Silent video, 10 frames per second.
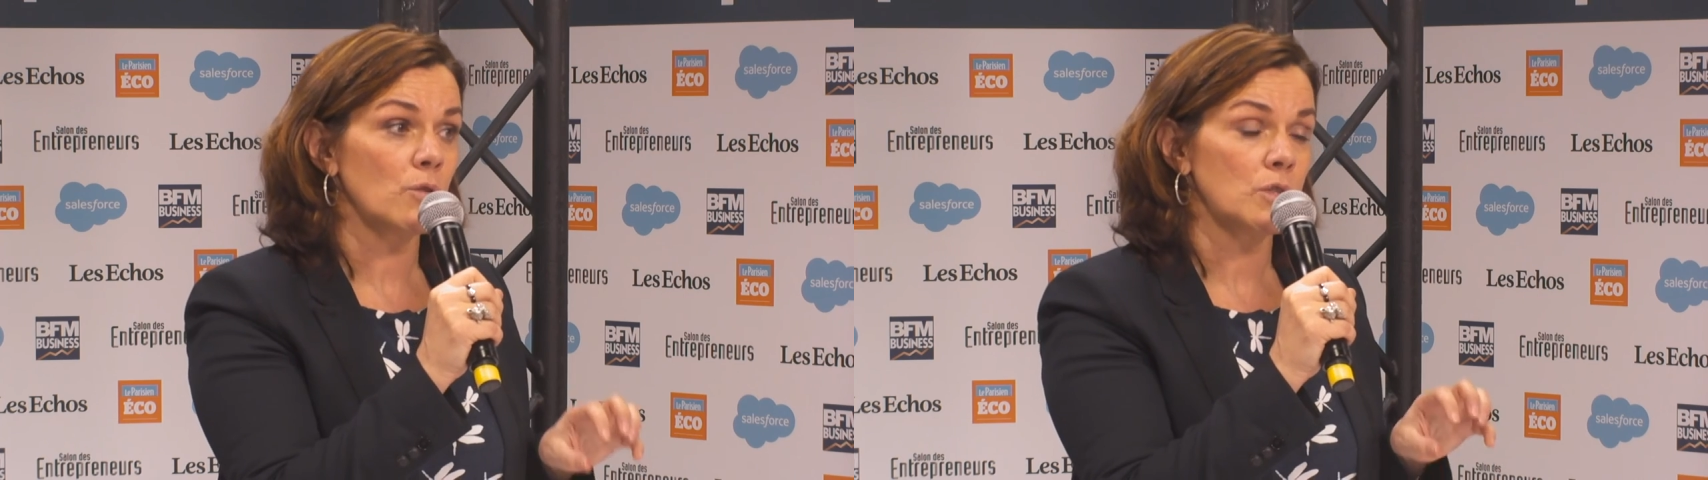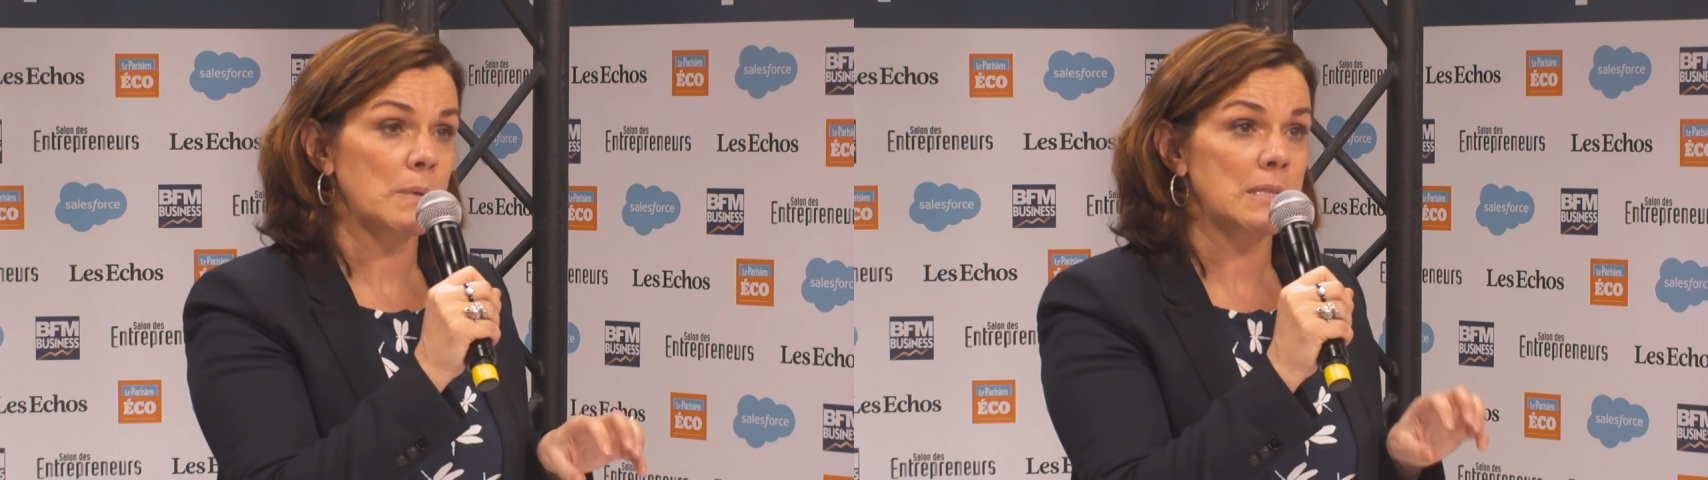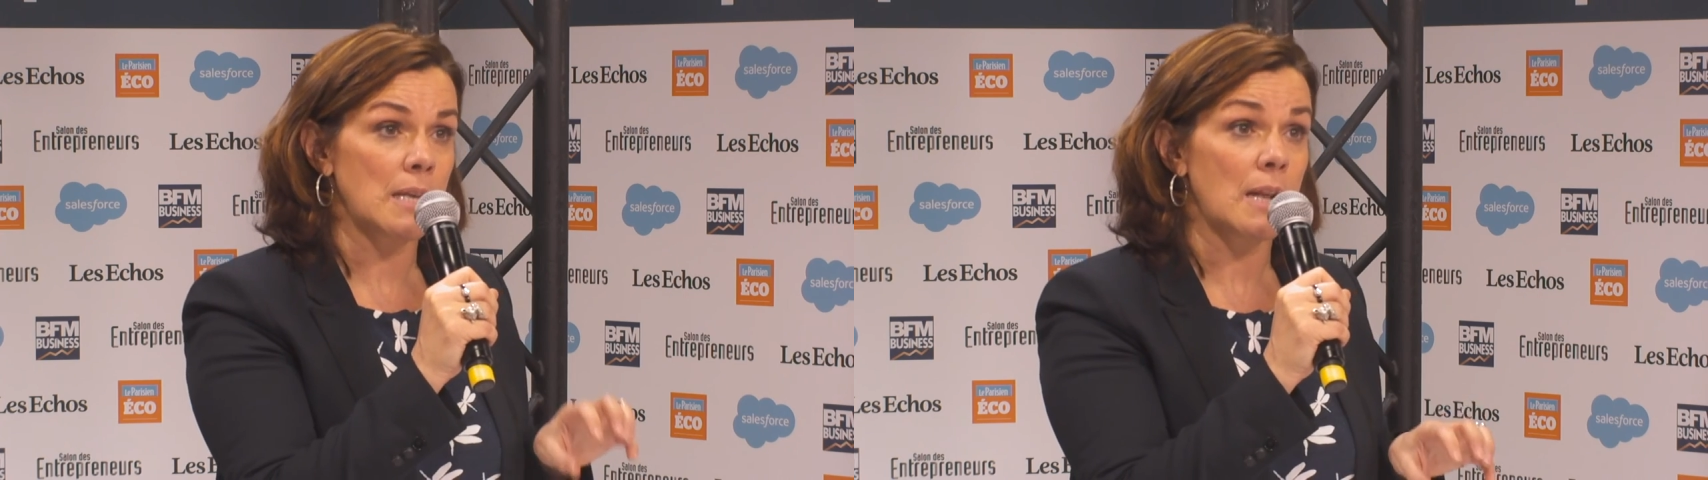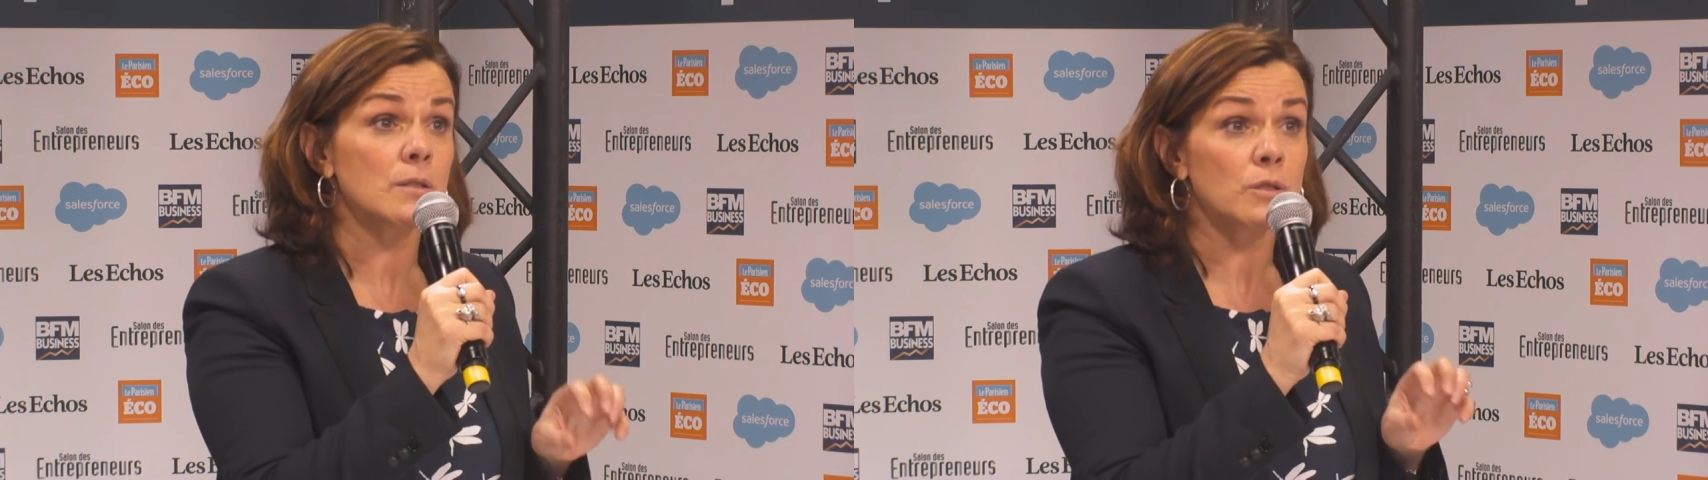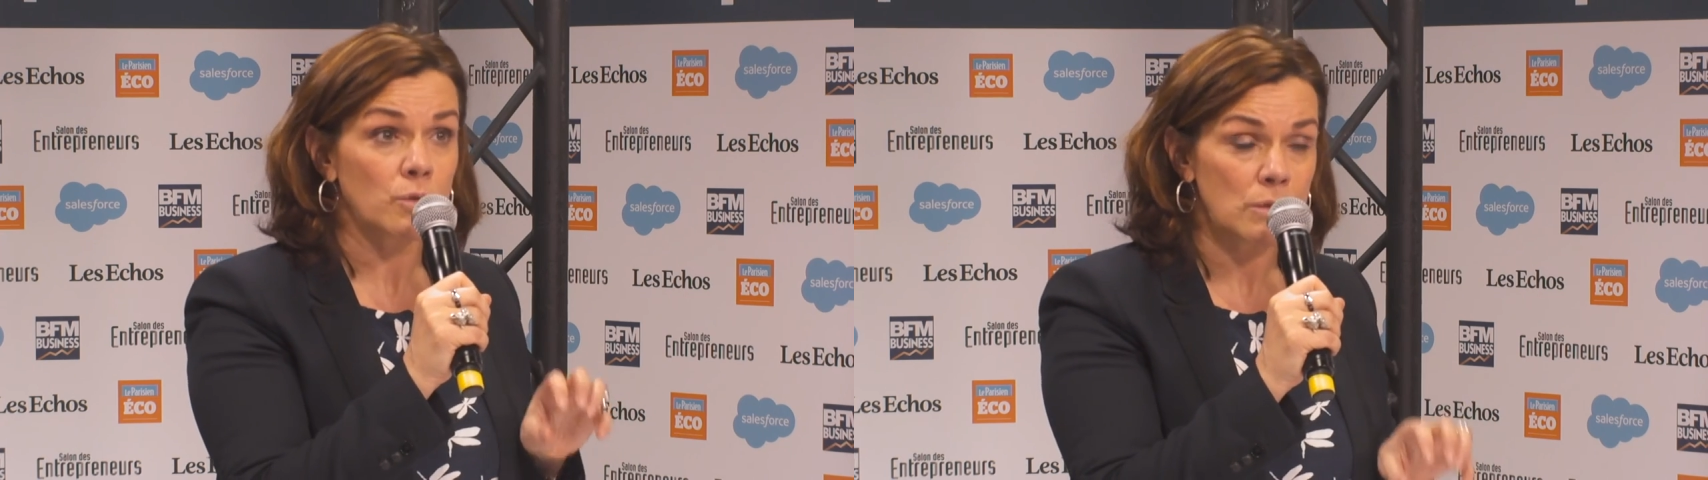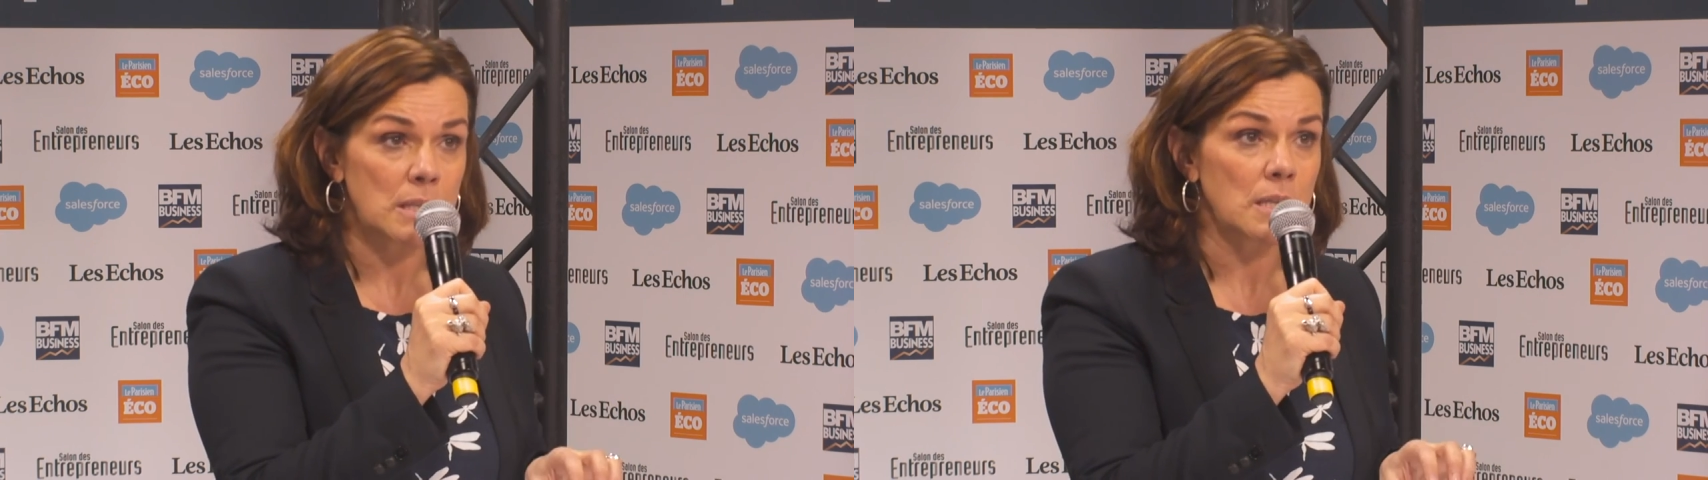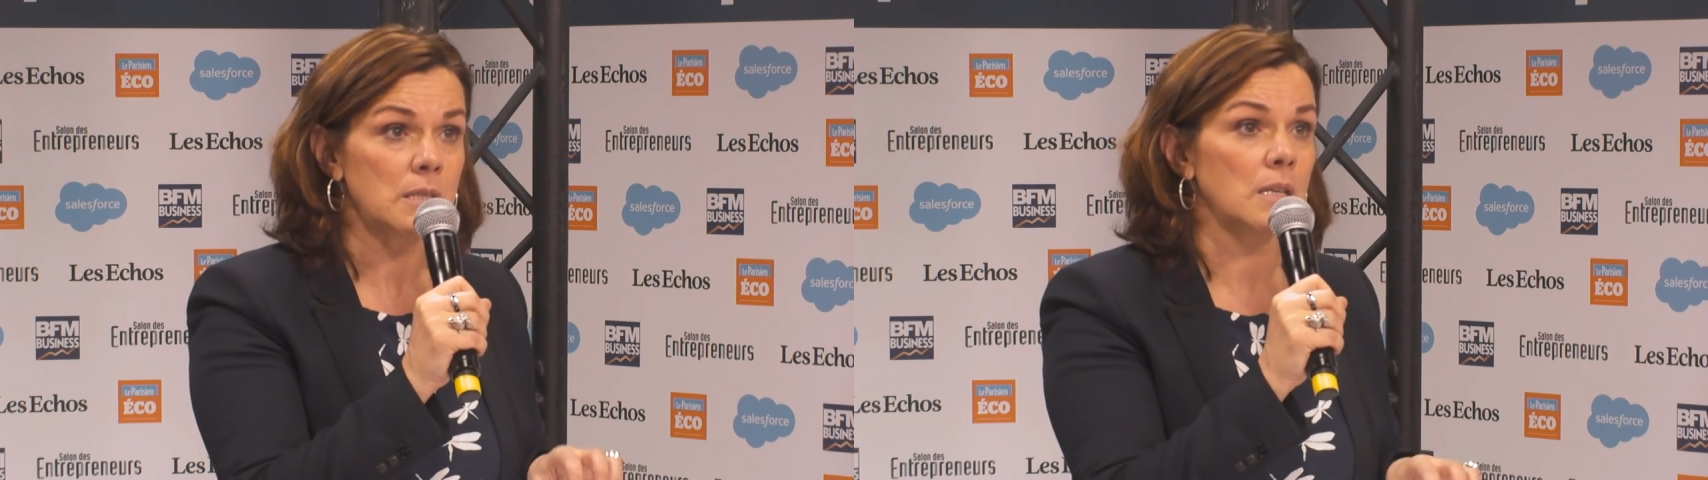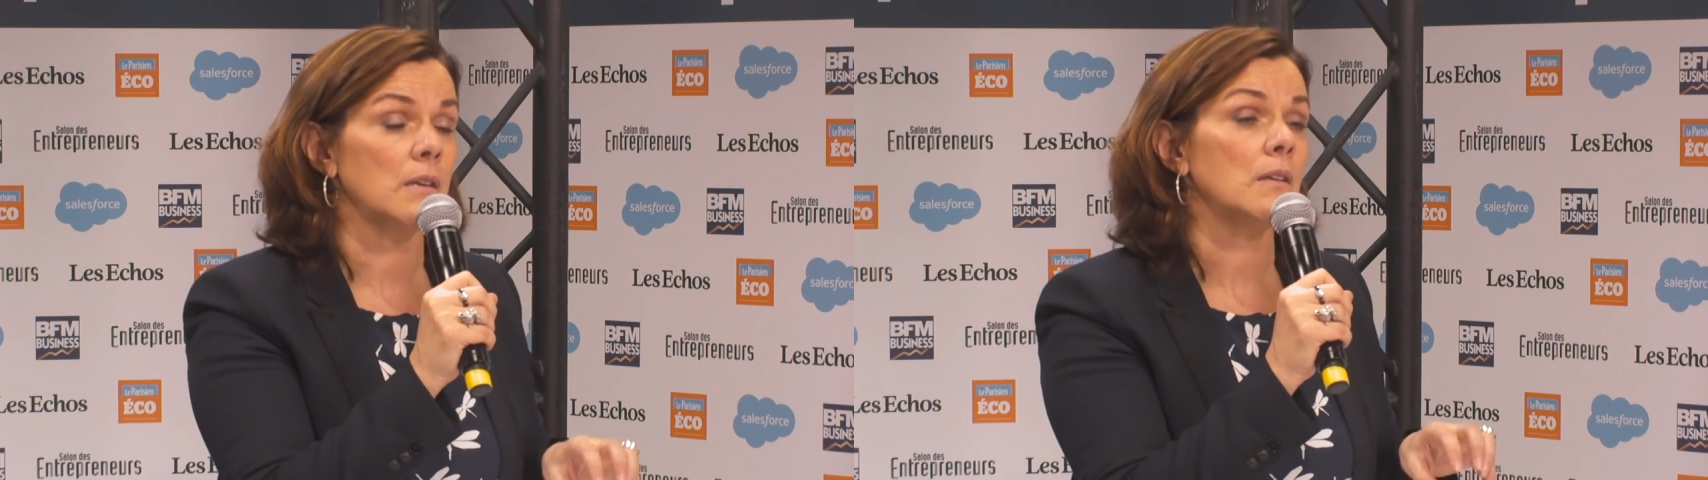spéciale
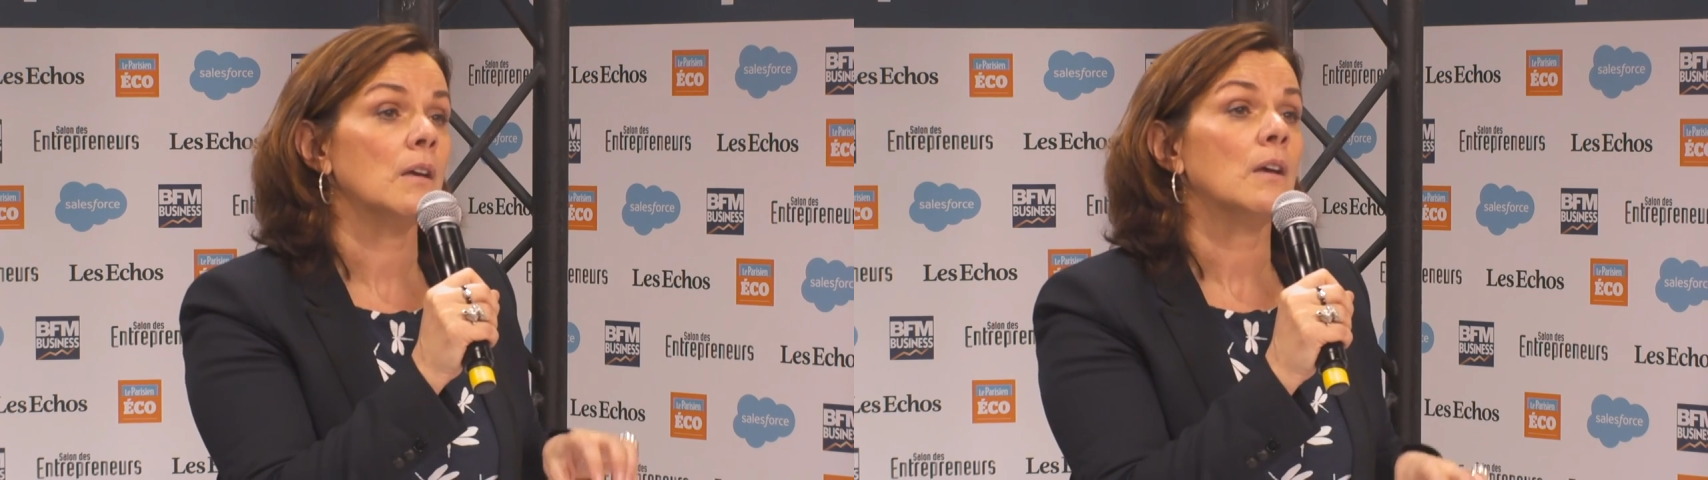société